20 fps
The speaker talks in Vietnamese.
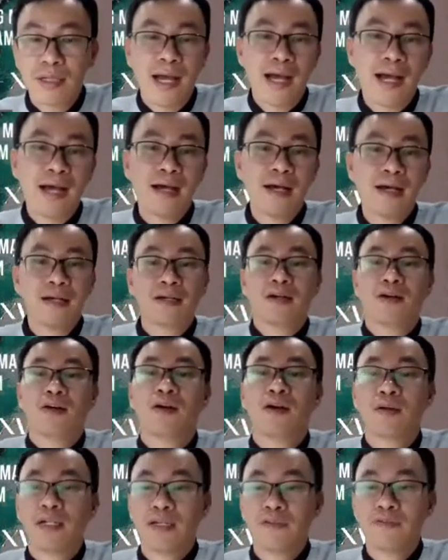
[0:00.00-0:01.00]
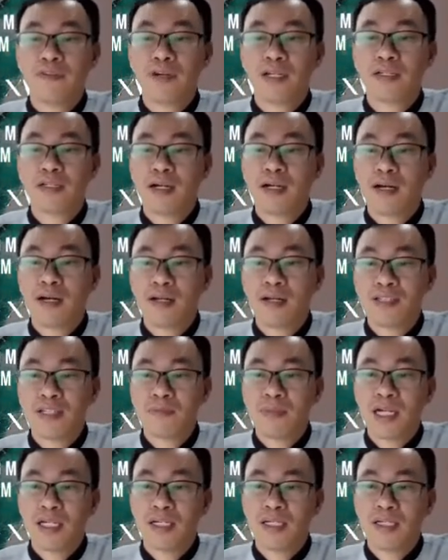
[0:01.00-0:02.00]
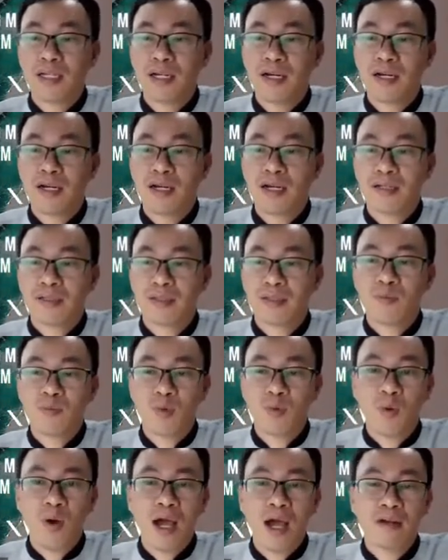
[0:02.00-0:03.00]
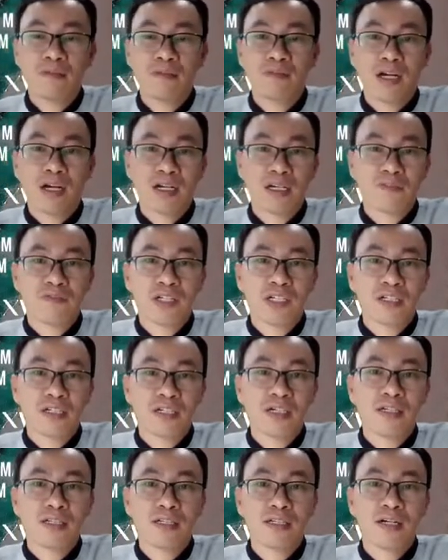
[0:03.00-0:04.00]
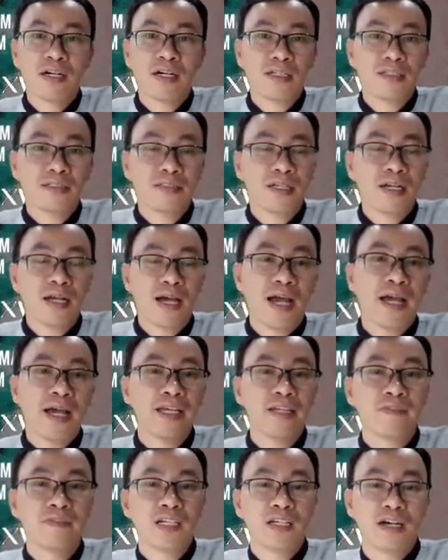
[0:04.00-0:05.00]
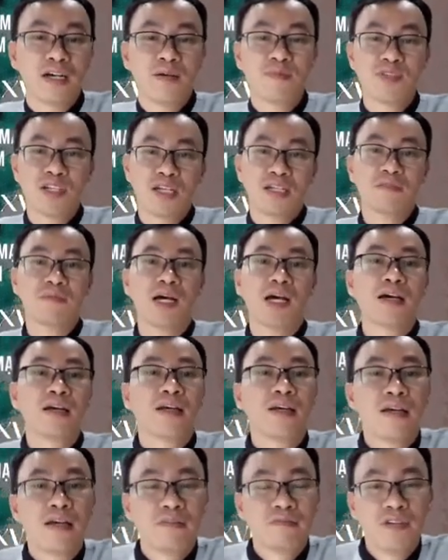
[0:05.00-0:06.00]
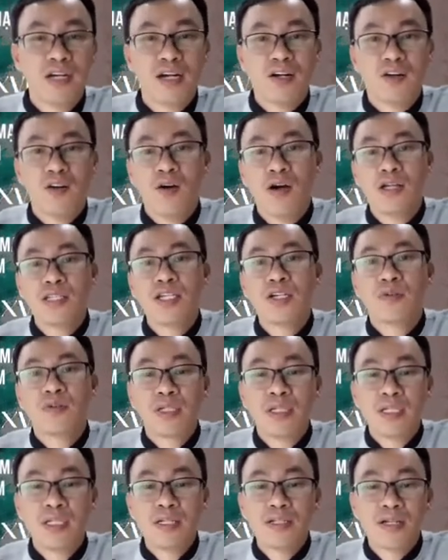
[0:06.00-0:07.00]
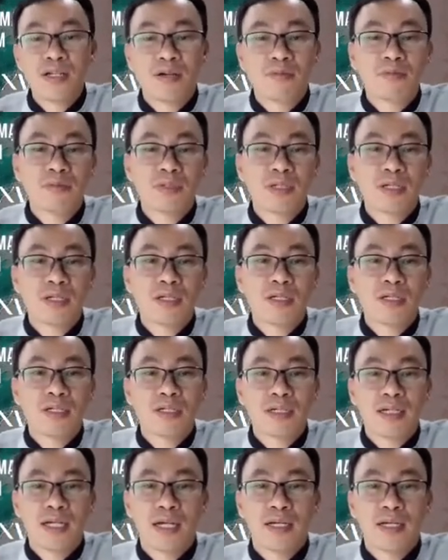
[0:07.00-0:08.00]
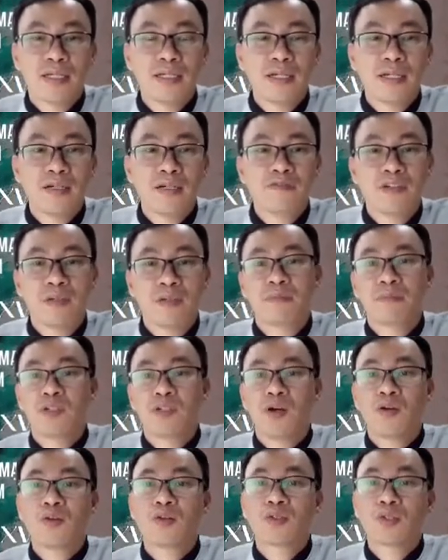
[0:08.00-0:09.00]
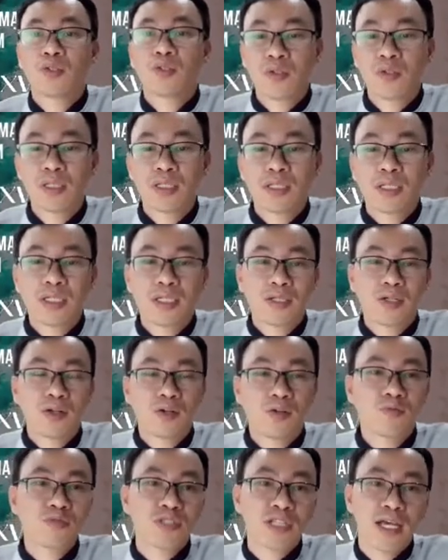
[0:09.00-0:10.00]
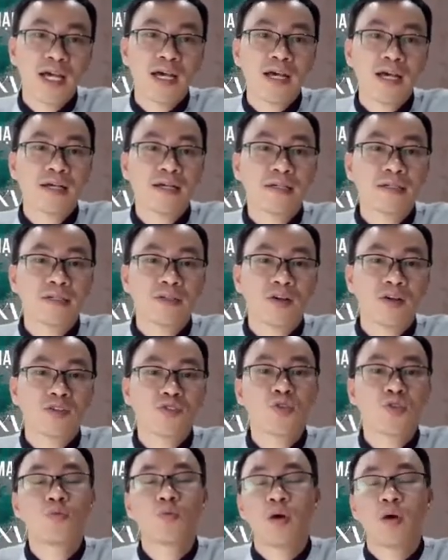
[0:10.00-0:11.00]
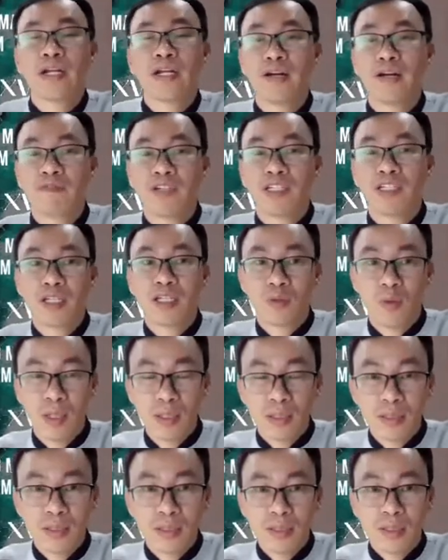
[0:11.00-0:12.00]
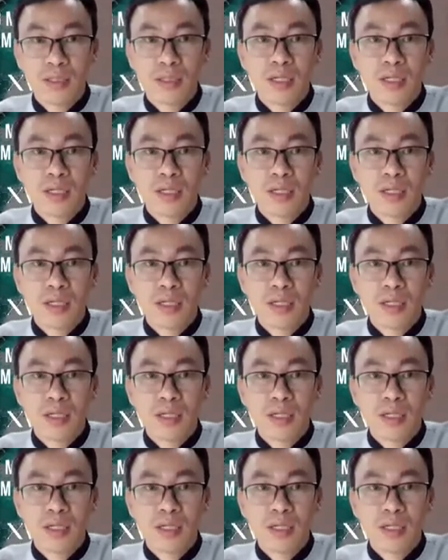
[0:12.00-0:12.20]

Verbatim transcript: đã có cái phần uh, trình bày uh, tổng quan và cái phần khơi gợi rất là hay rất là hấp dẫn và và có nhiều ý trong uh, cái uh, phần nói của tôi thì nó cũng sẽ có trùng quan điểm với thầy Tuấn.